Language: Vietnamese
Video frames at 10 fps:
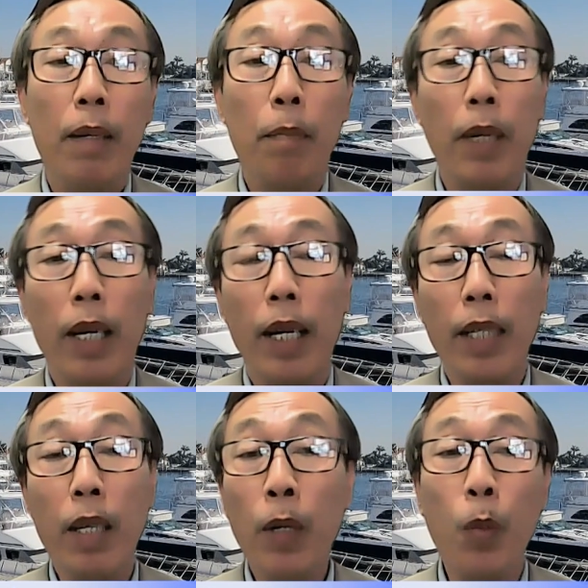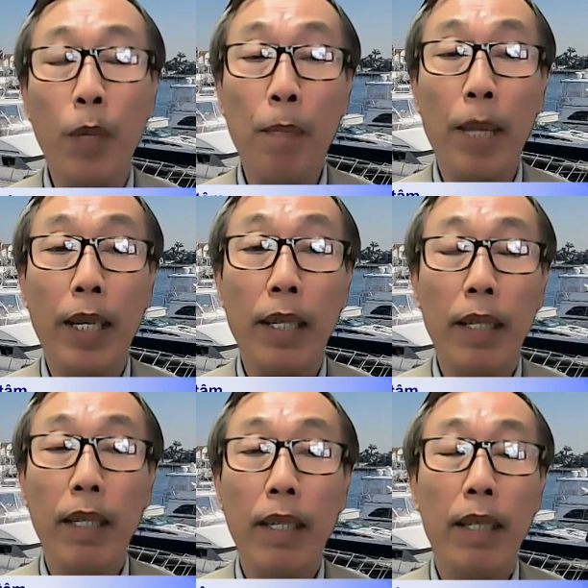mà trong mấy chục năm nay
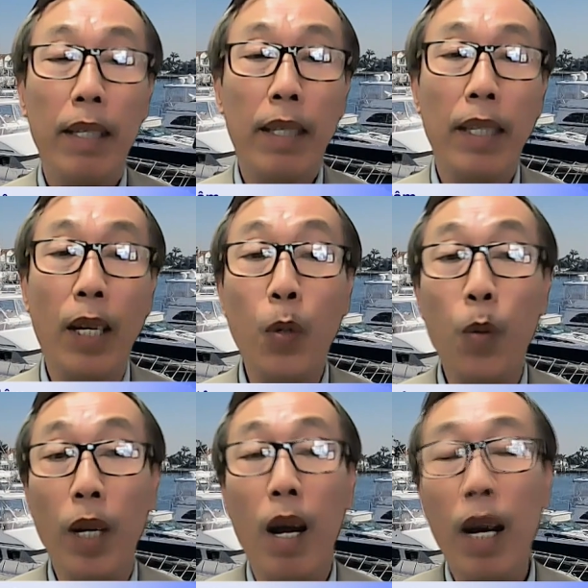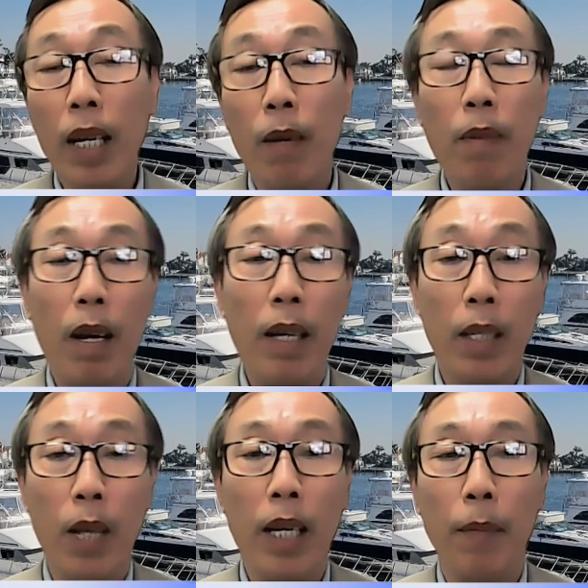cho dù là có hay không có
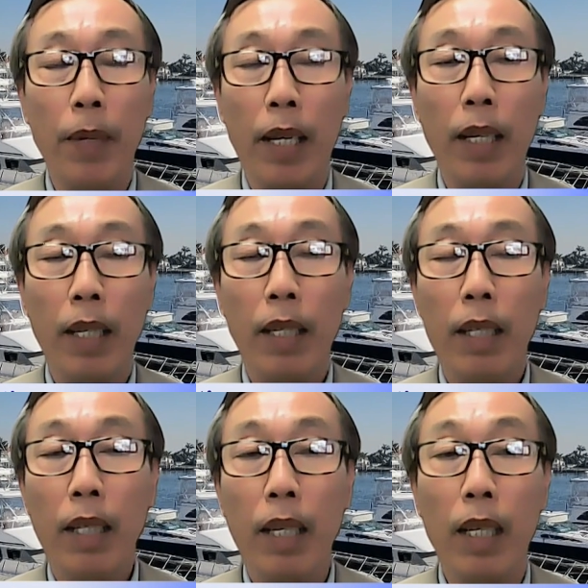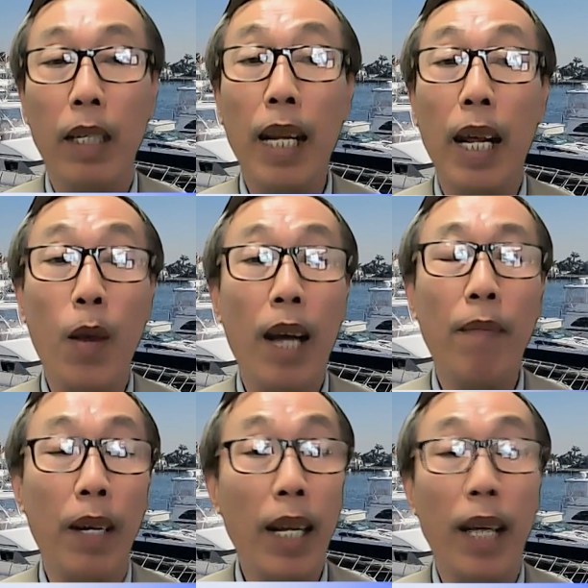cái thỏa hiệp này thì Đài
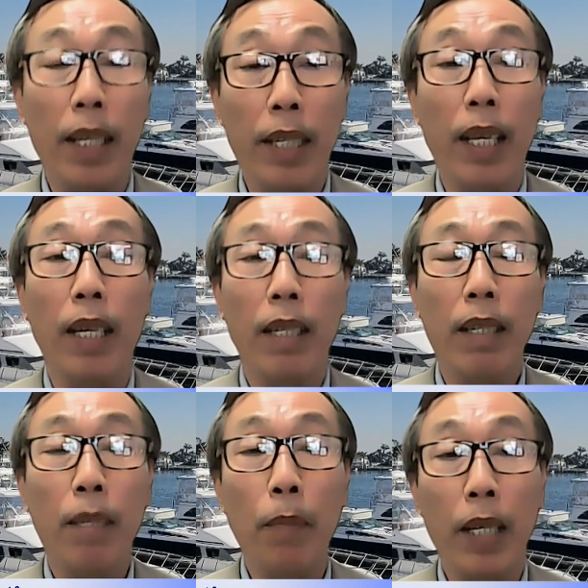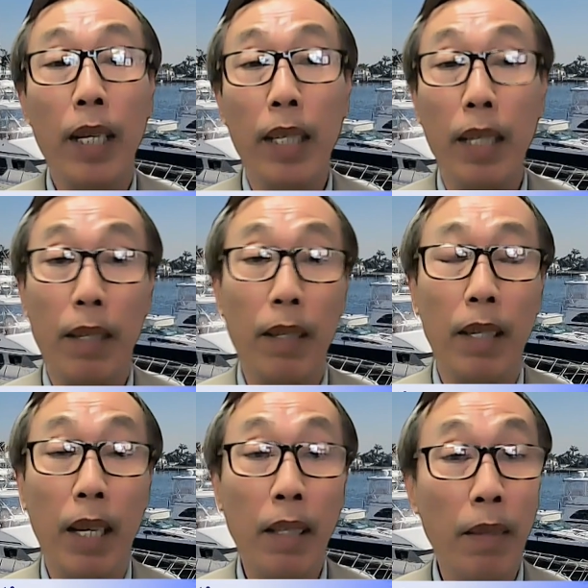Loan vẫn là hiện giờ Mỹ là cái thị
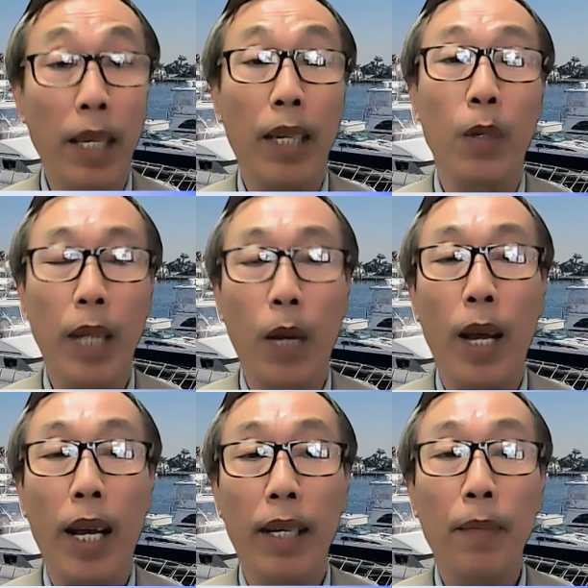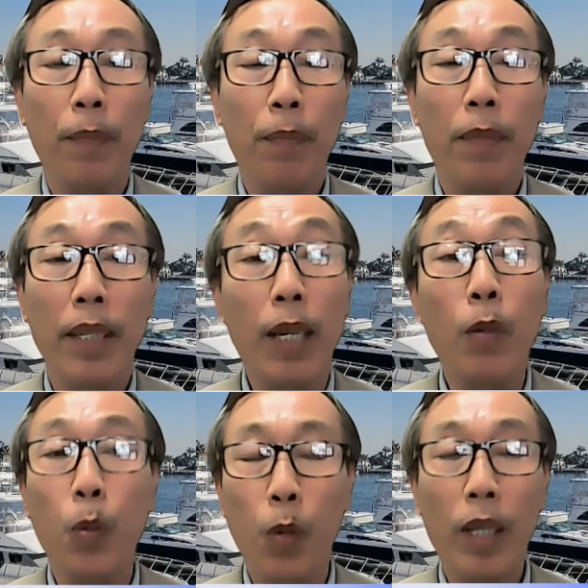trường lớn thứ nhì của Đài Loan
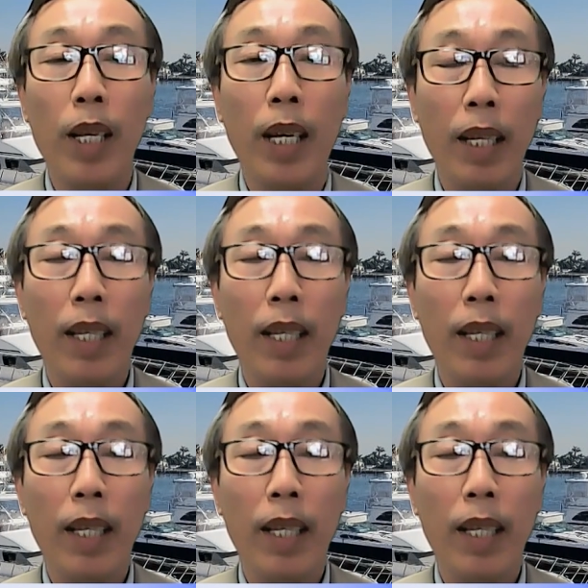sau Trung Quốc thôi